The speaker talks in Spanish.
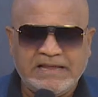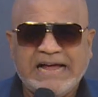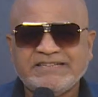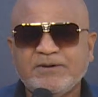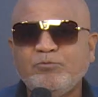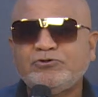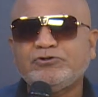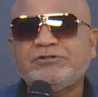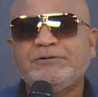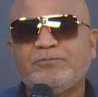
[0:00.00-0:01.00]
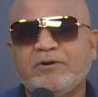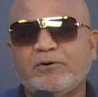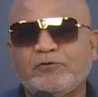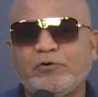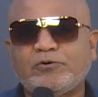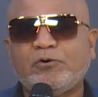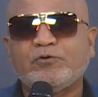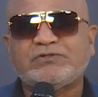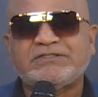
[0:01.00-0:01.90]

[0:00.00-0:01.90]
Hace mucho tiempo que a nosotros nos